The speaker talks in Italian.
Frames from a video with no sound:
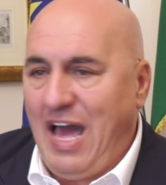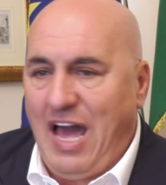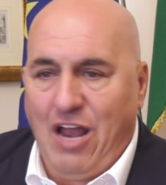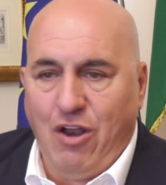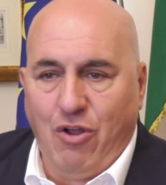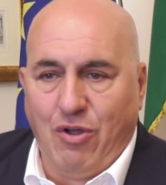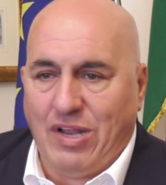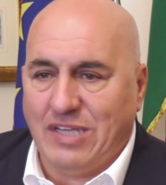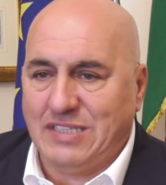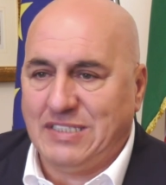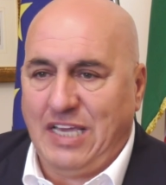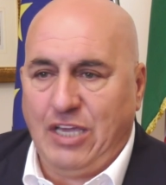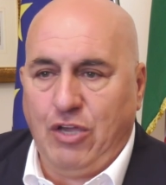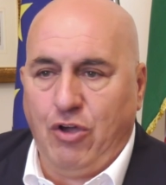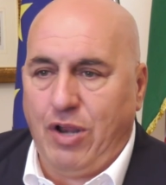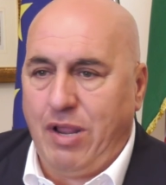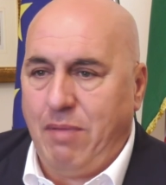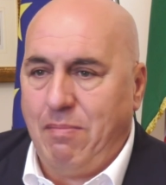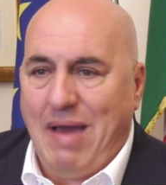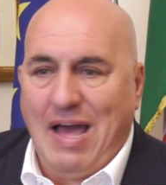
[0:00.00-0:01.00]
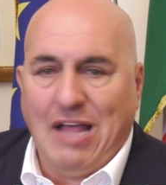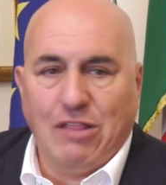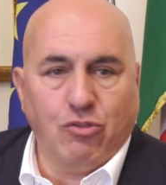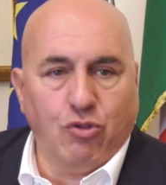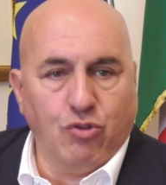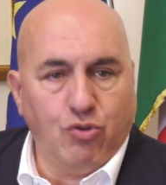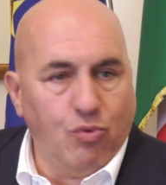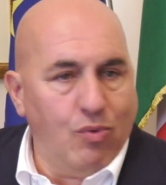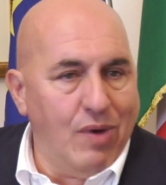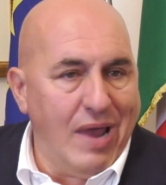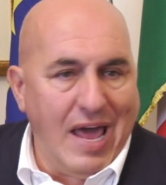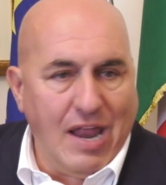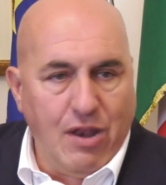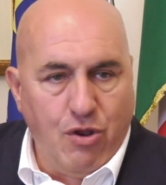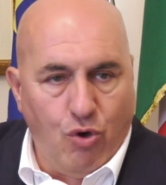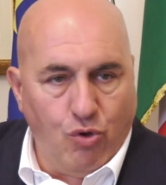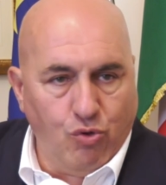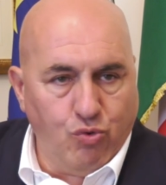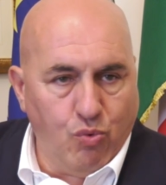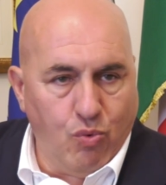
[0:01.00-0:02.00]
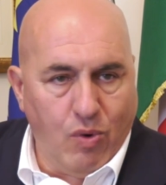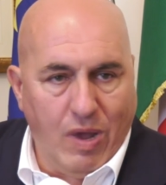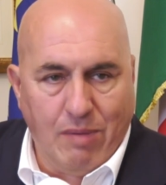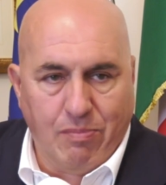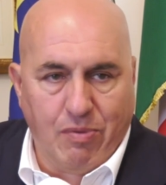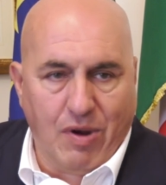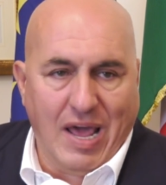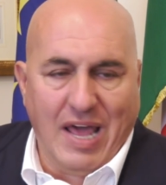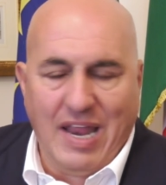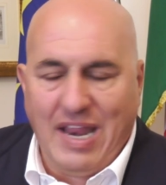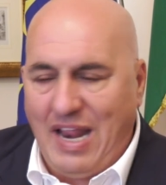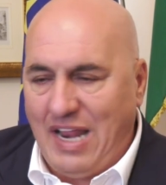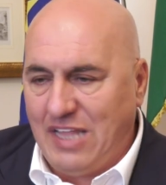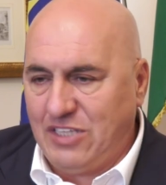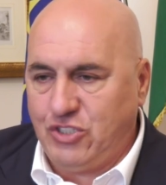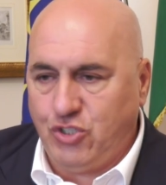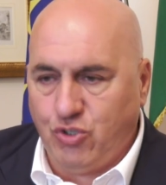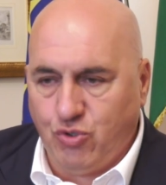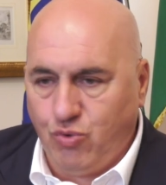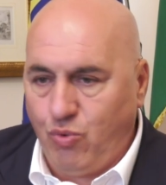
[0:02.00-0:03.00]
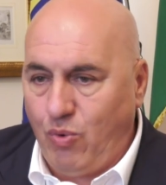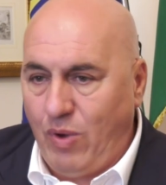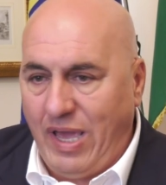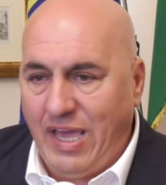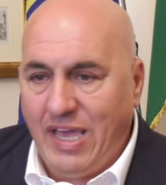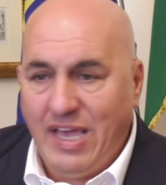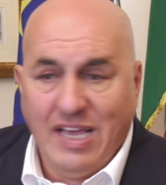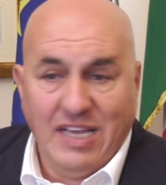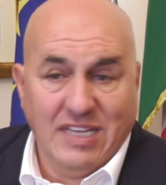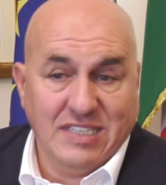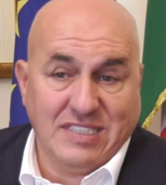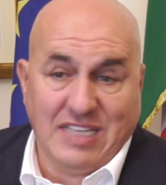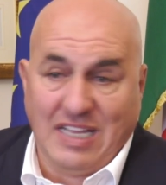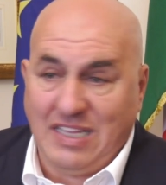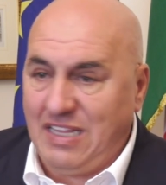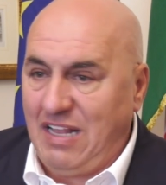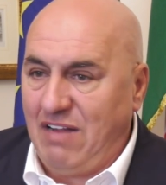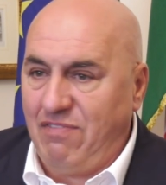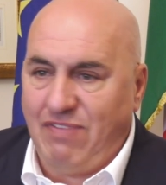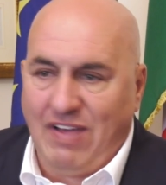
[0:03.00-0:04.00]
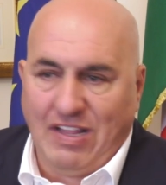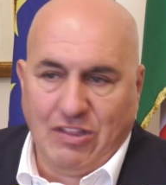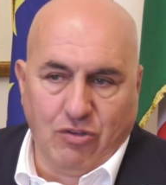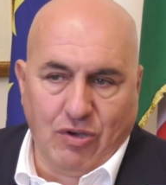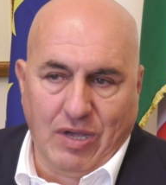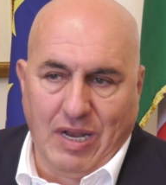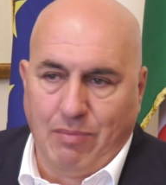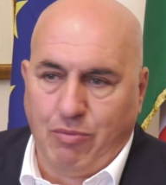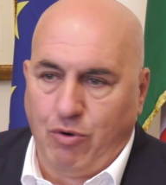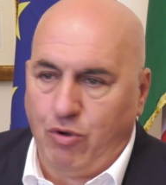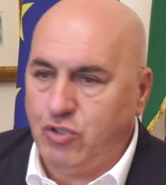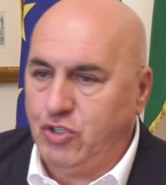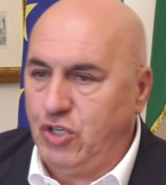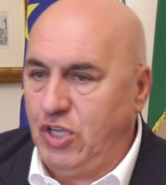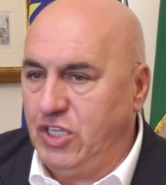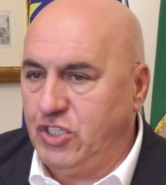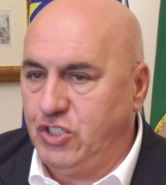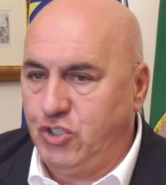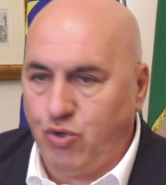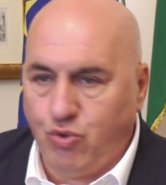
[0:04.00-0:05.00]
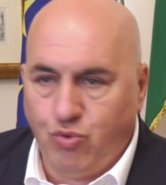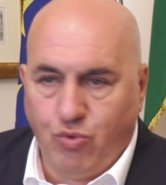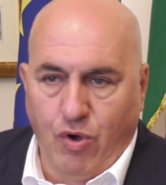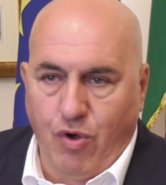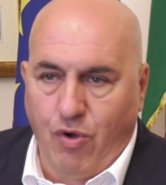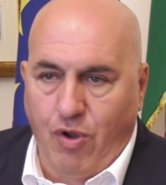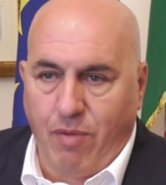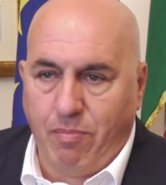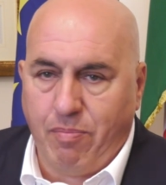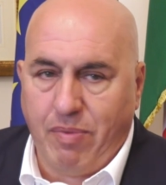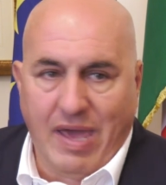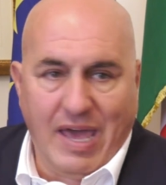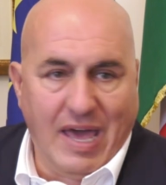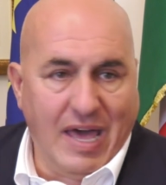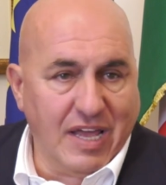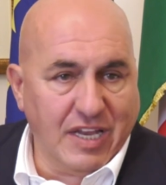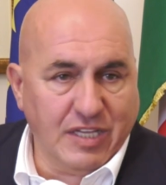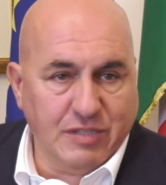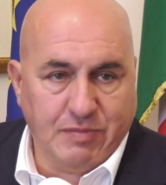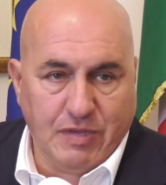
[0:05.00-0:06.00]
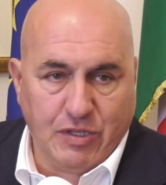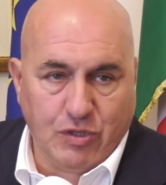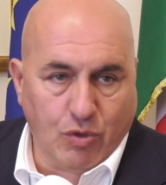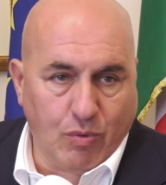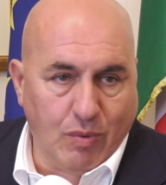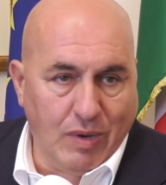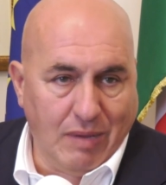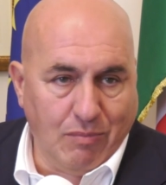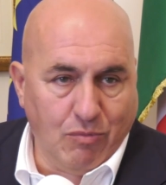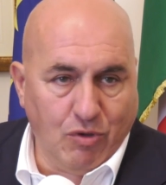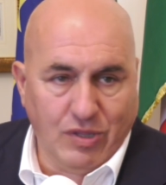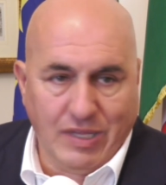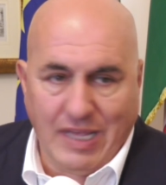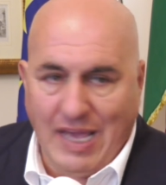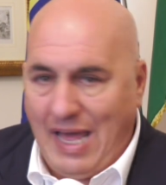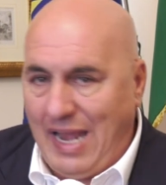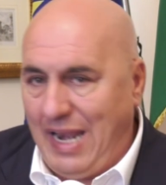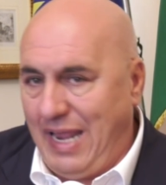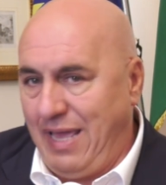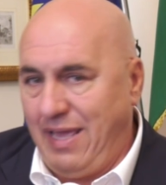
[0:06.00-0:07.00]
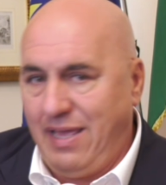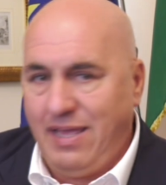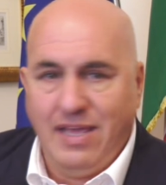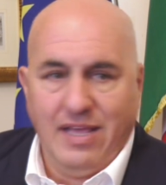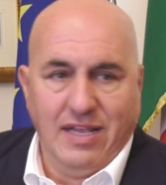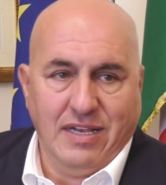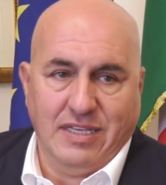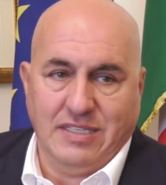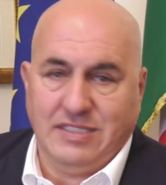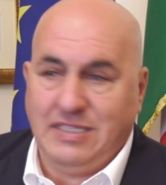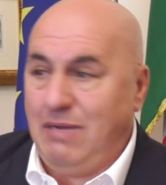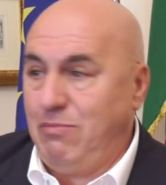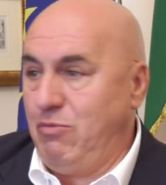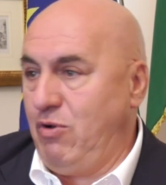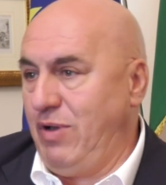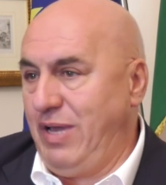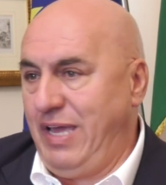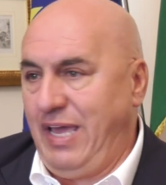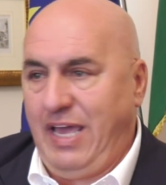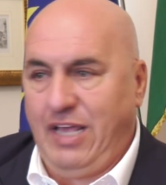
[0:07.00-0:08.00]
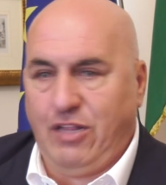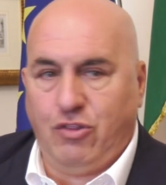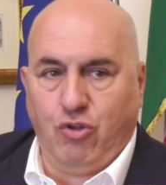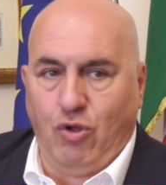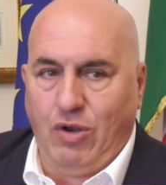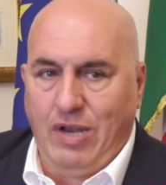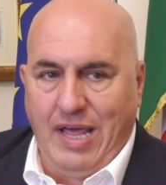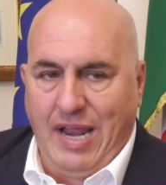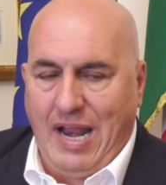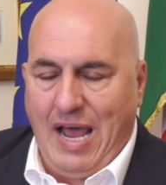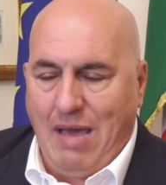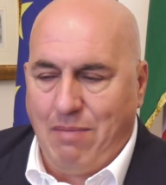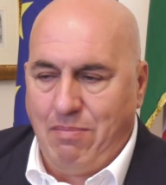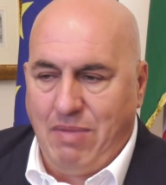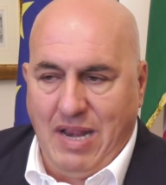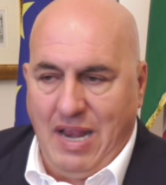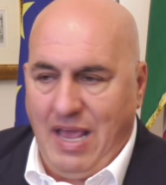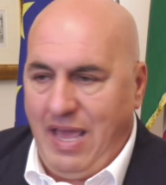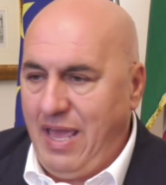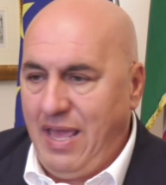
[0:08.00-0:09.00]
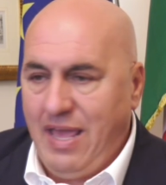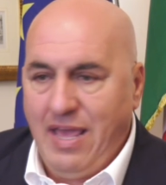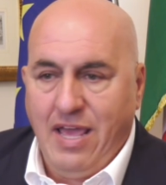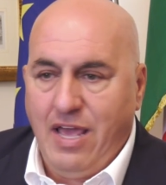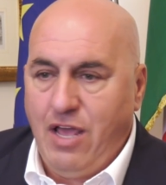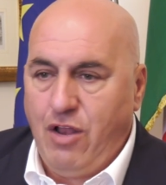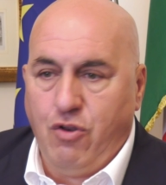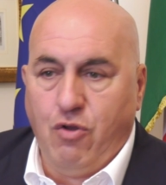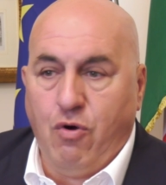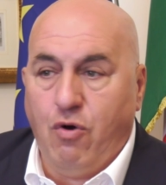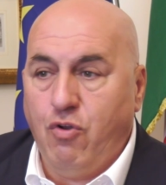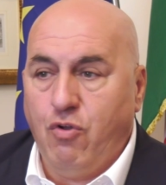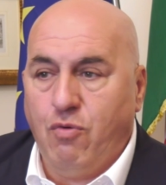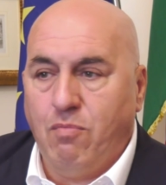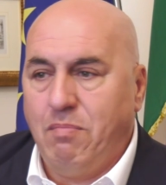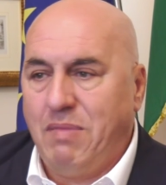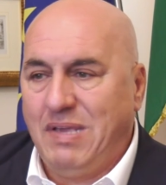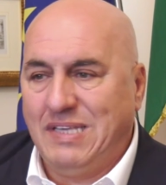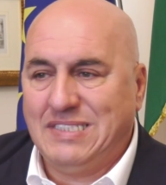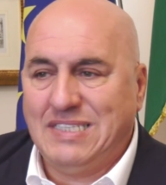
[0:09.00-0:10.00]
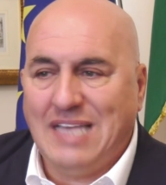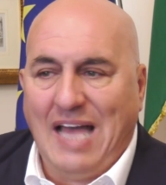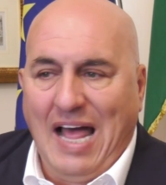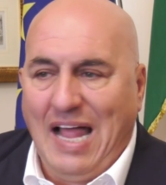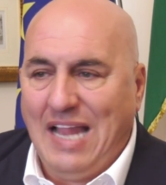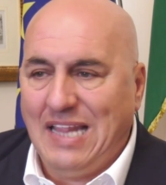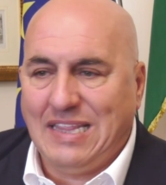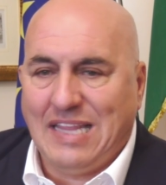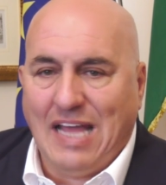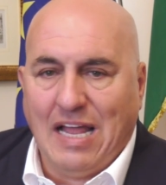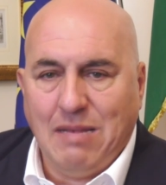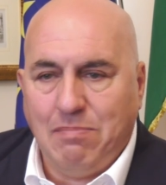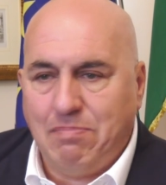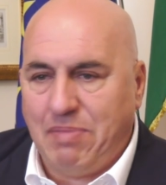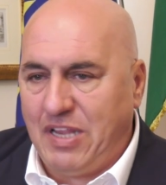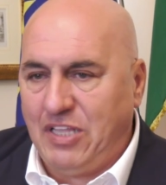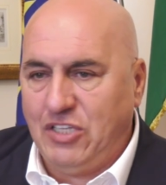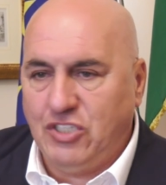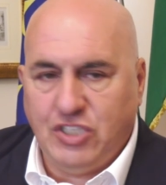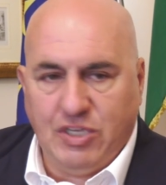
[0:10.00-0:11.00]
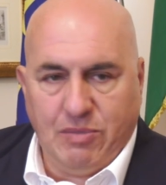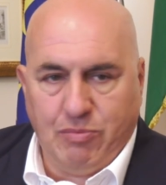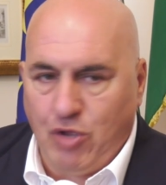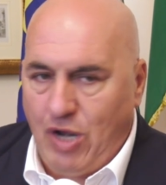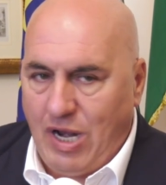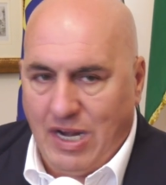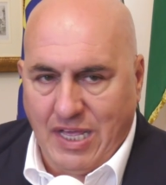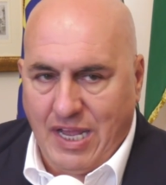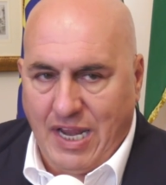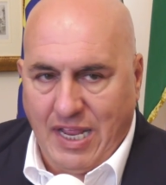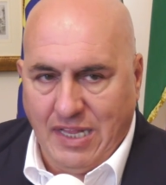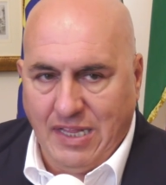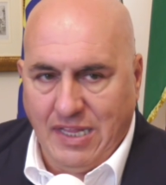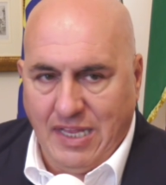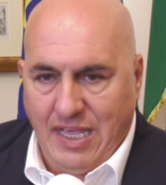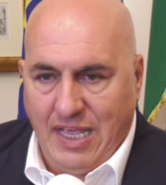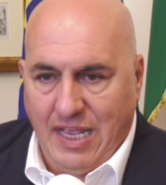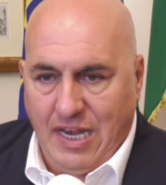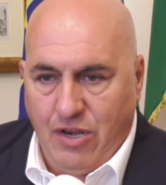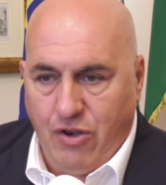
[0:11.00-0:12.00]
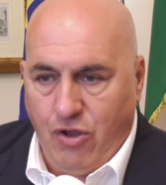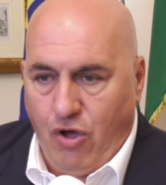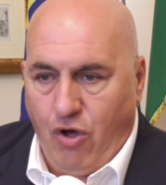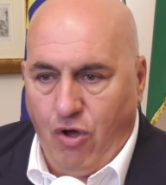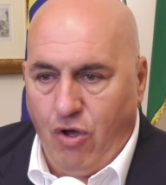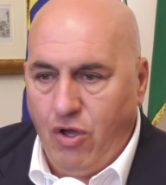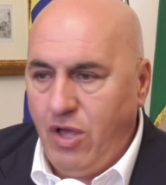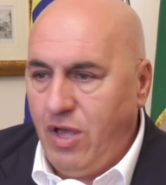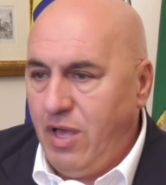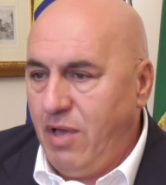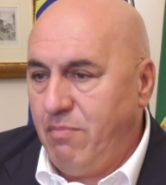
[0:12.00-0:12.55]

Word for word: allora, se io rimando di un anno o due il problema della CO2, stante il fatto che la produzione di CO2 europea rispetto a quella mondiale diciamo, è, è tollerabile, no, non mi salta il principio del Green Deal, no?